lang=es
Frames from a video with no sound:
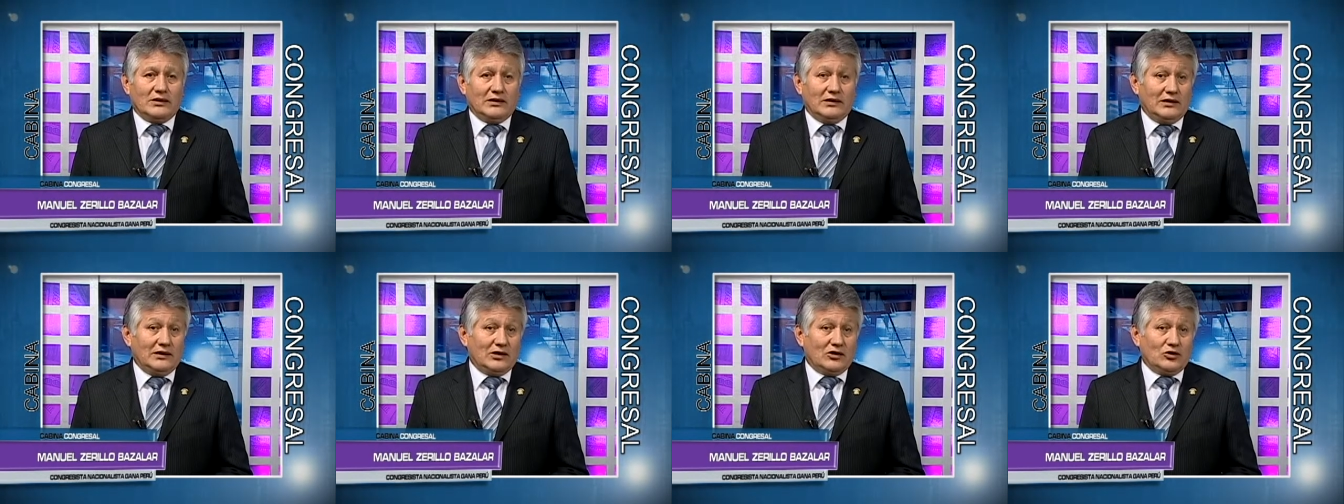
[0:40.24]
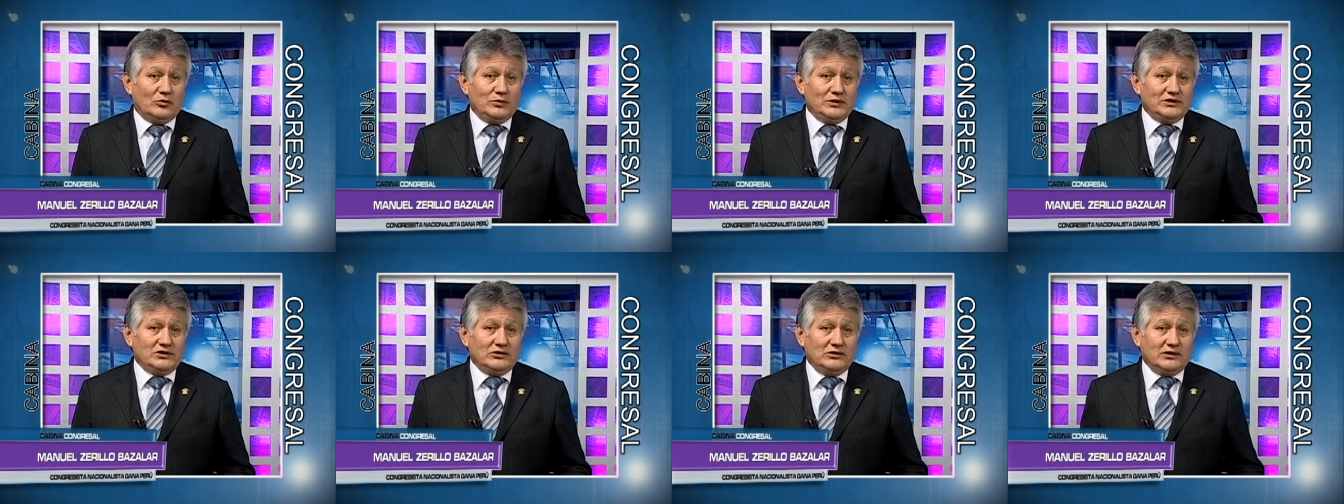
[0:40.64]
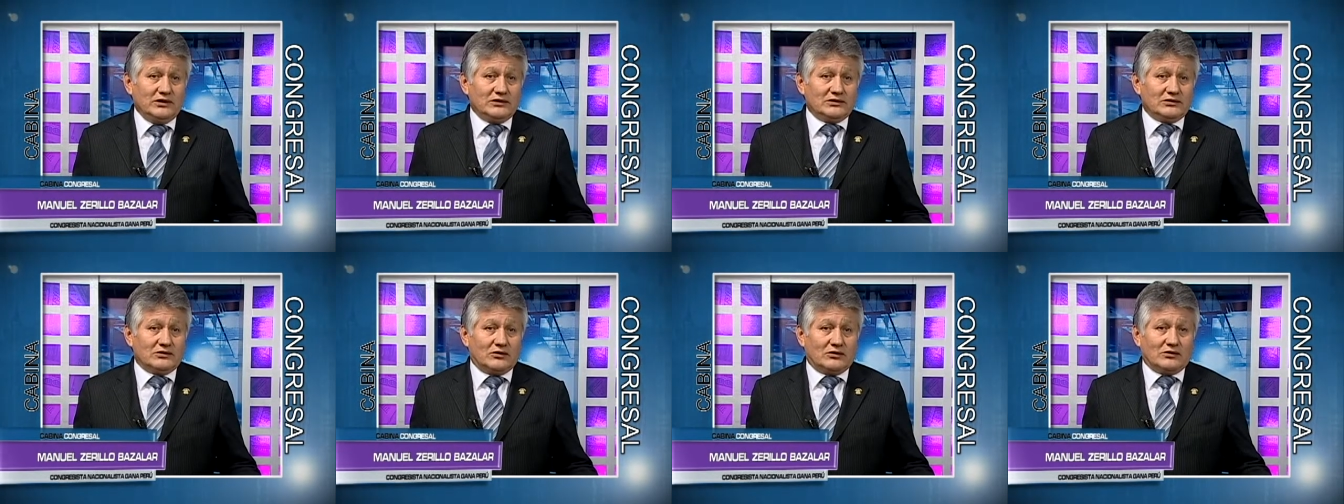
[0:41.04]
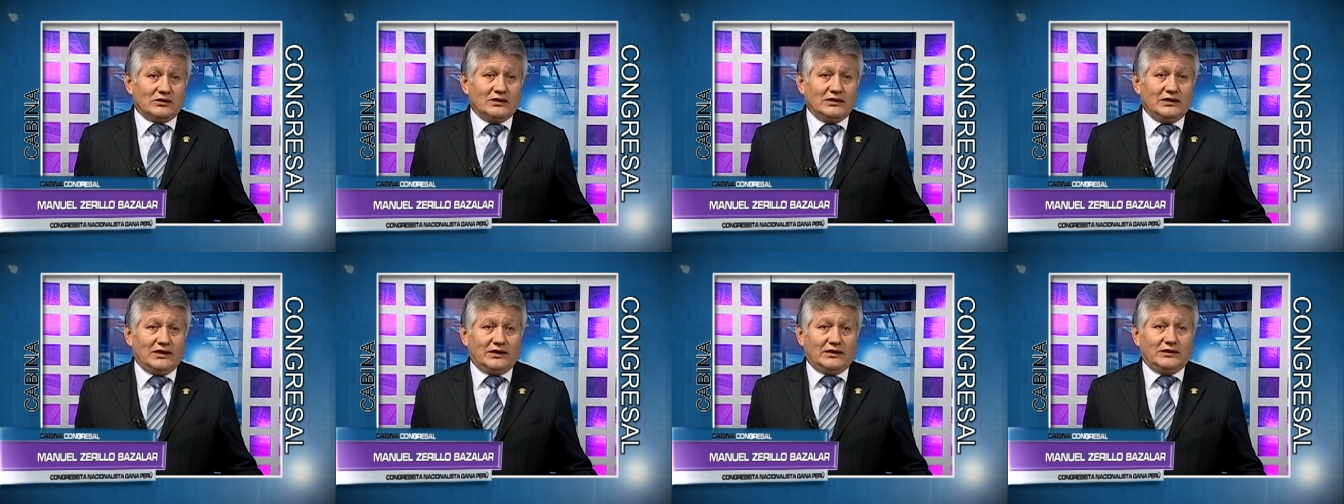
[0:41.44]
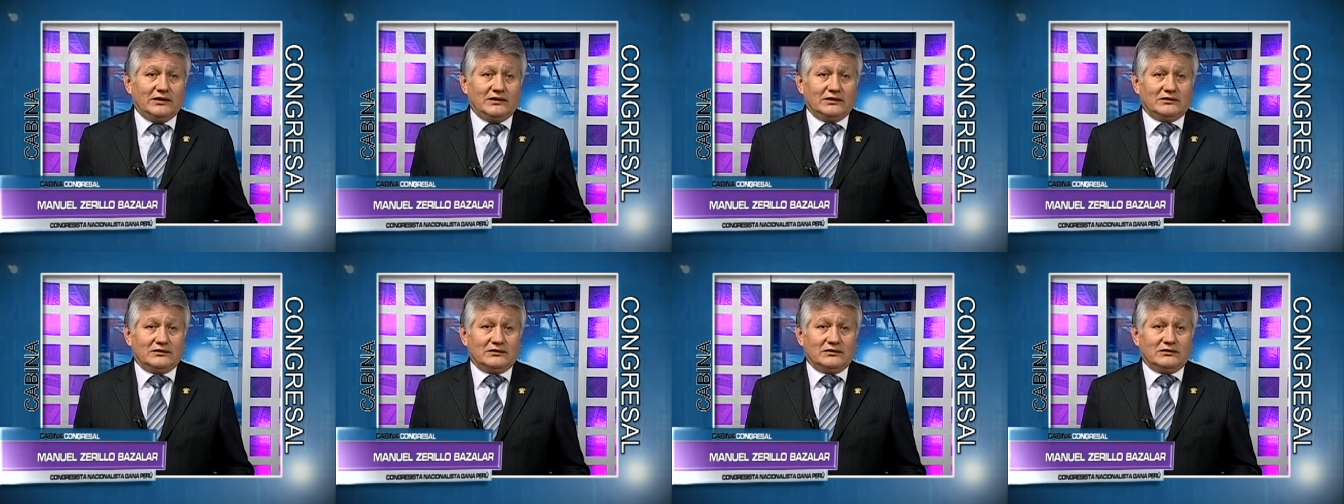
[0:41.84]
En las comisiones
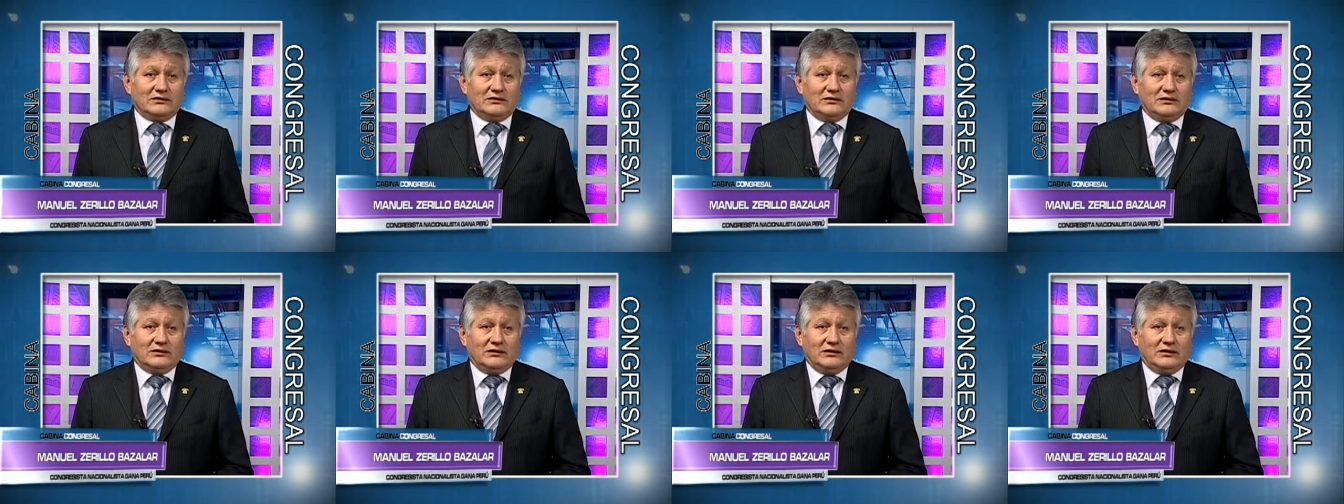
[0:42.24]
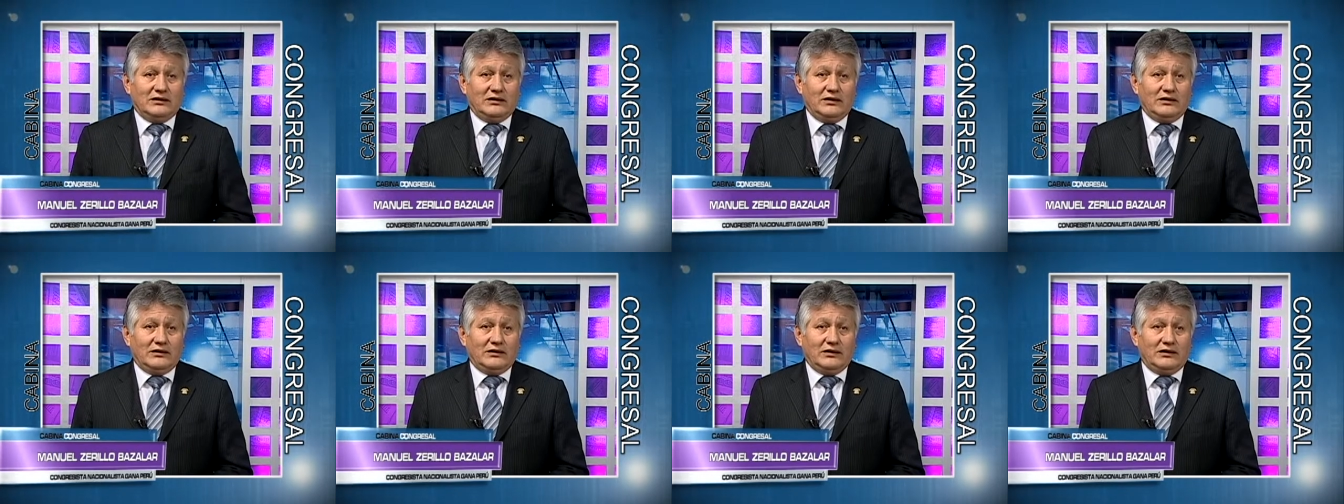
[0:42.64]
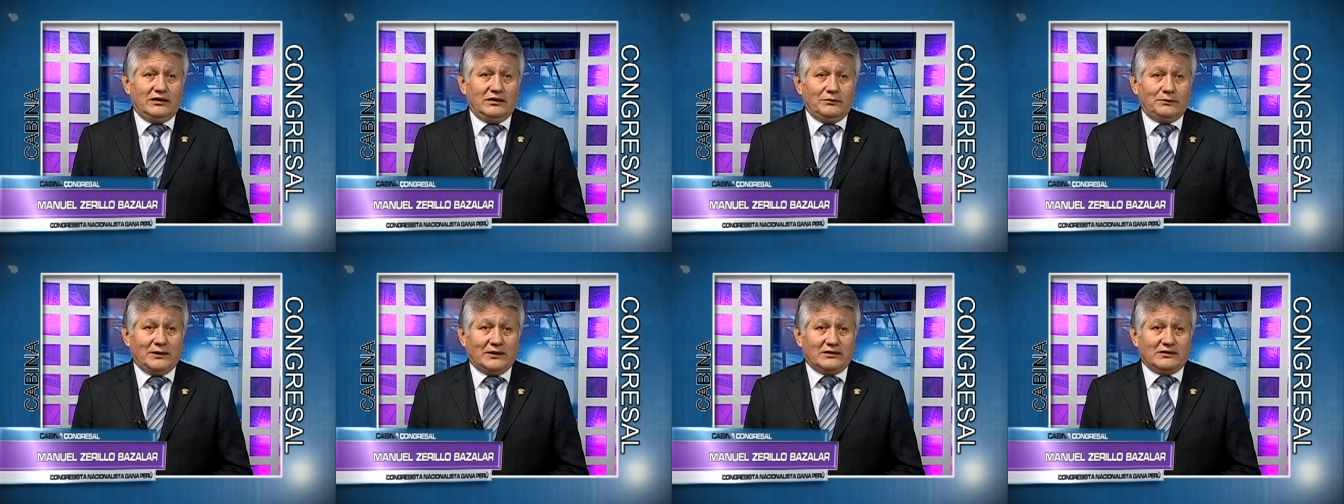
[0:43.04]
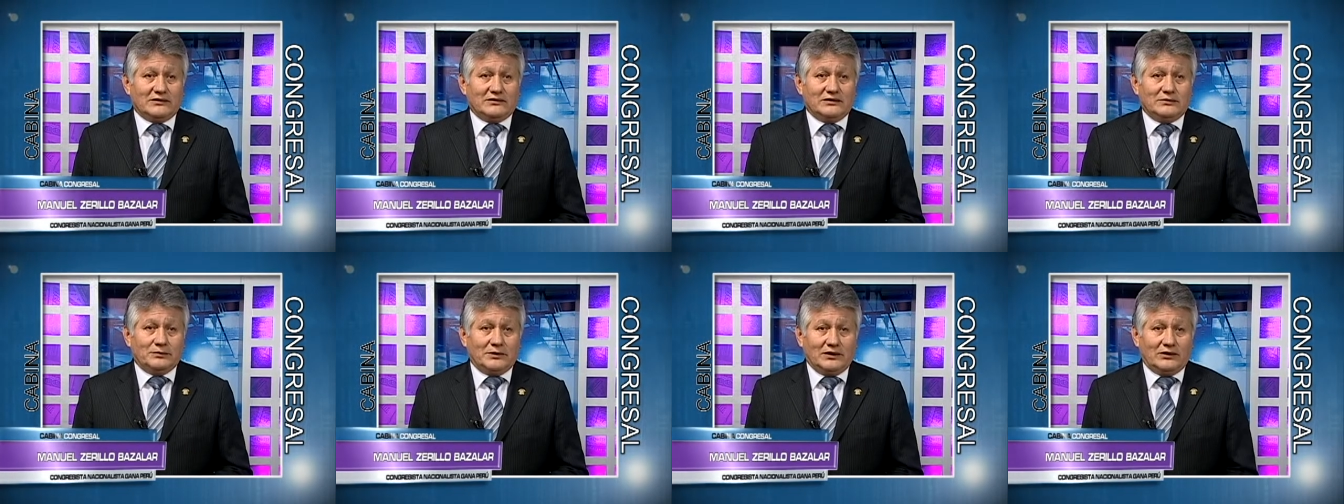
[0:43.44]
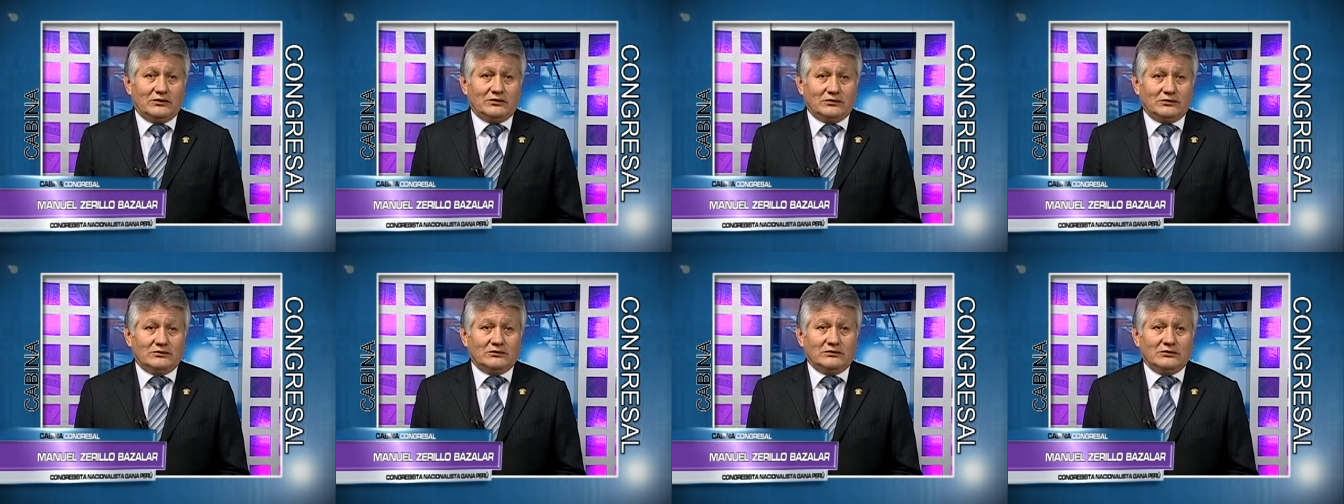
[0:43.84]
ordinarias en que he
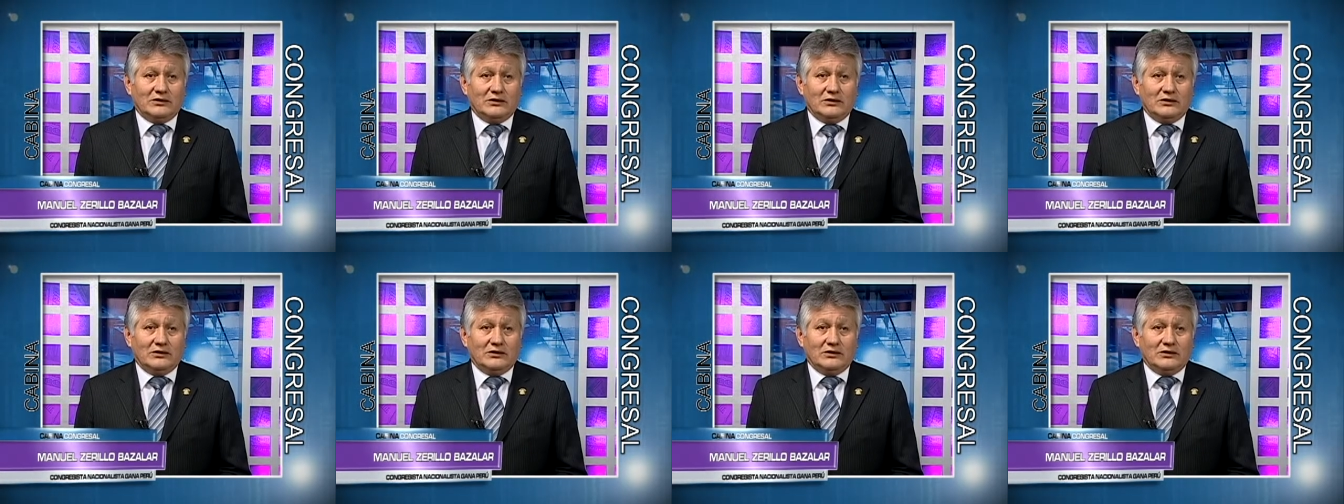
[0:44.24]
participado,